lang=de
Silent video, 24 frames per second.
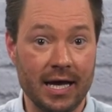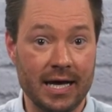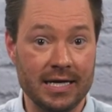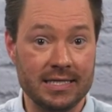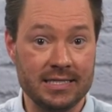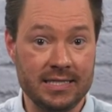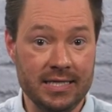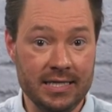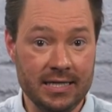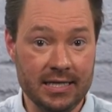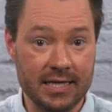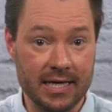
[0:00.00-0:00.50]

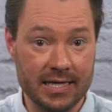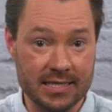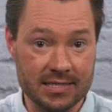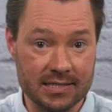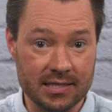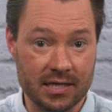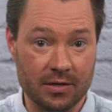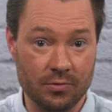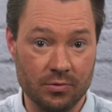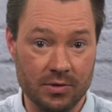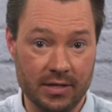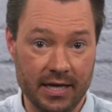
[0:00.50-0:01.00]

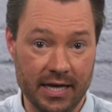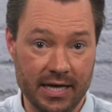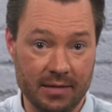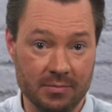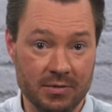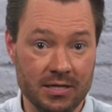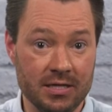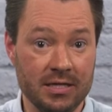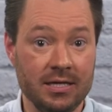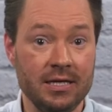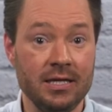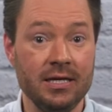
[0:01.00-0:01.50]

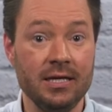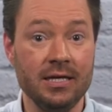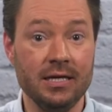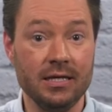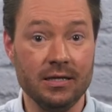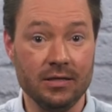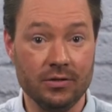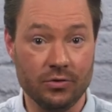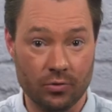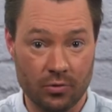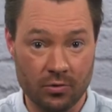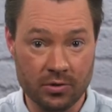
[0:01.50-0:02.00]
Artikel-SKU-Label
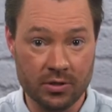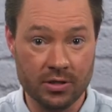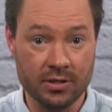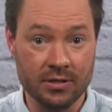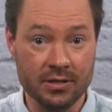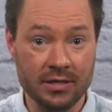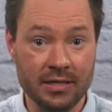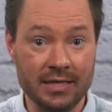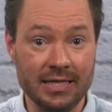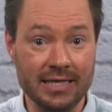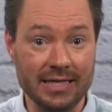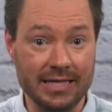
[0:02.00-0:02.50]

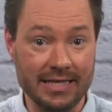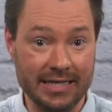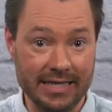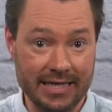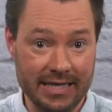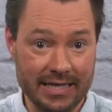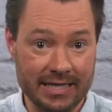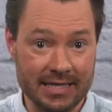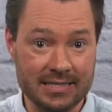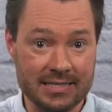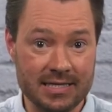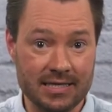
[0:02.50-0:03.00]
drucken,
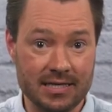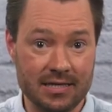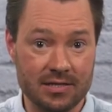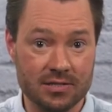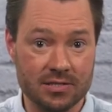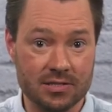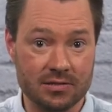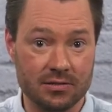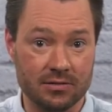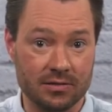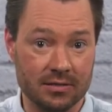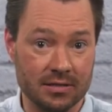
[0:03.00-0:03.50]
jederzeit
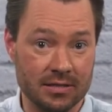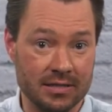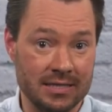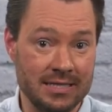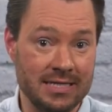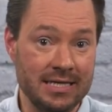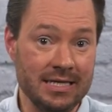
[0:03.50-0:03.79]
ausdrucken.